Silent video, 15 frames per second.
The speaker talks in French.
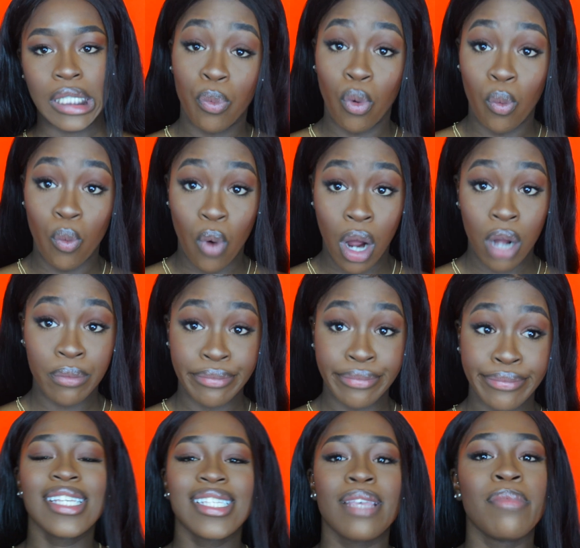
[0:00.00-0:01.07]
Pour moi,
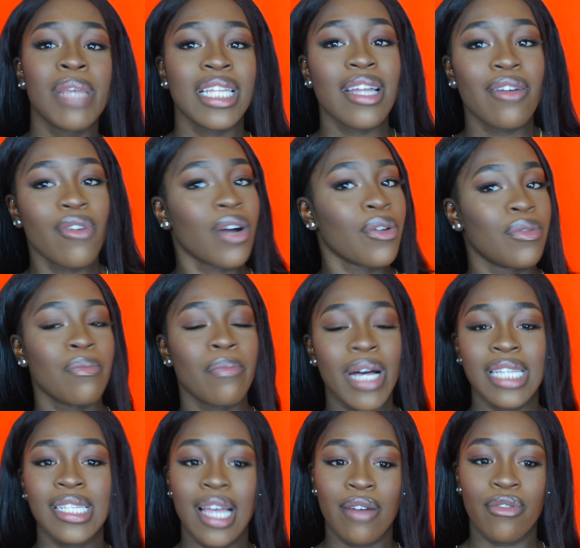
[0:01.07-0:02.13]
c'est bien d'avoir une
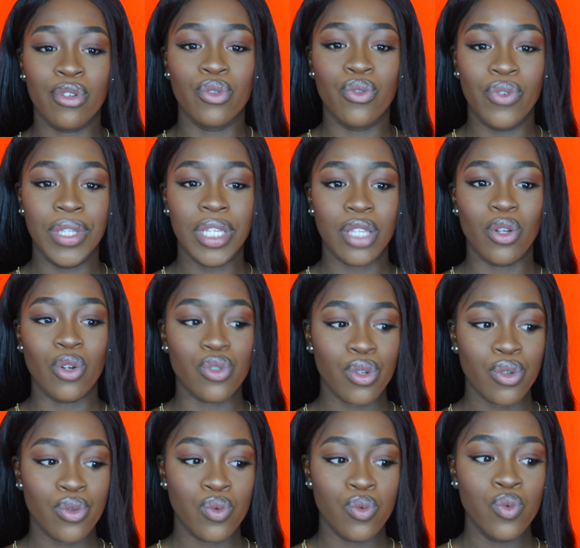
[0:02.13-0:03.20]
base avant de venir dans le
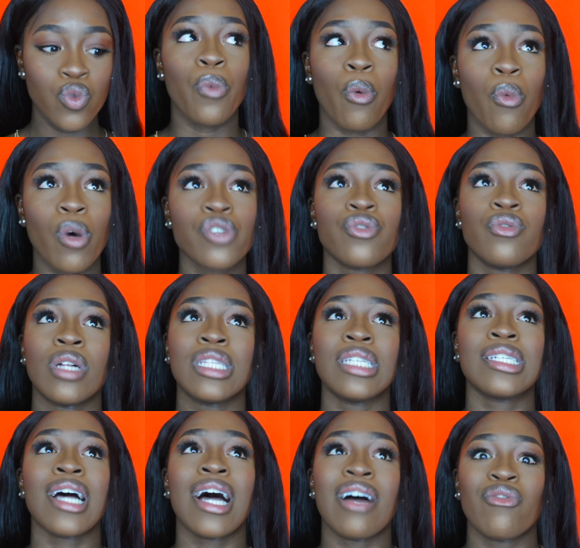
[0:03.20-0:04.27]
sens où pour moi tu dois
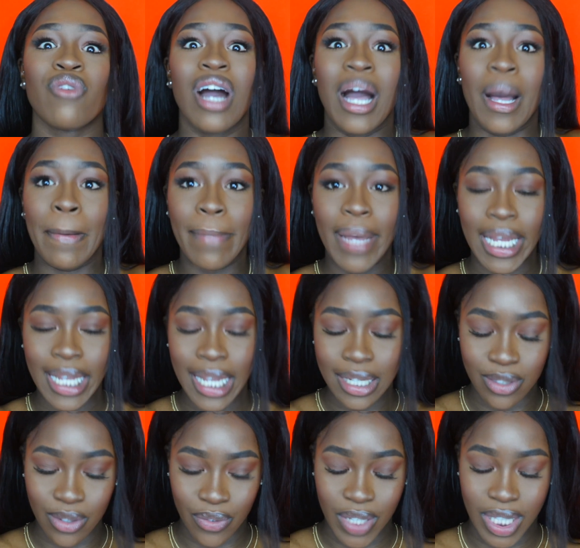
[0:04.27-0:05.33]
déjà avoir un
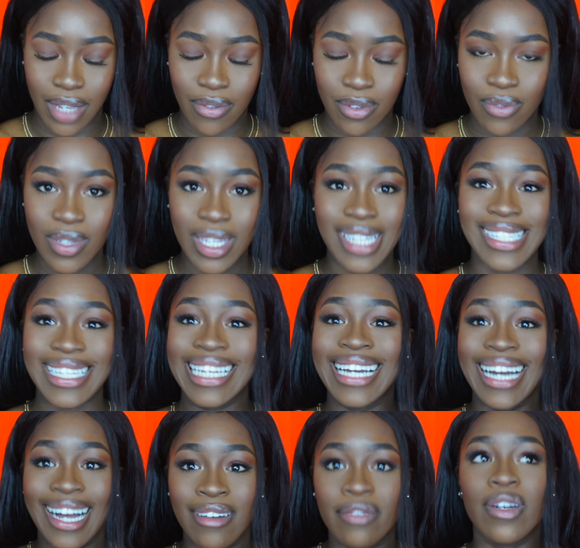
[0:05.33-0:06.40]
bagage en fait avant de venir c'est grave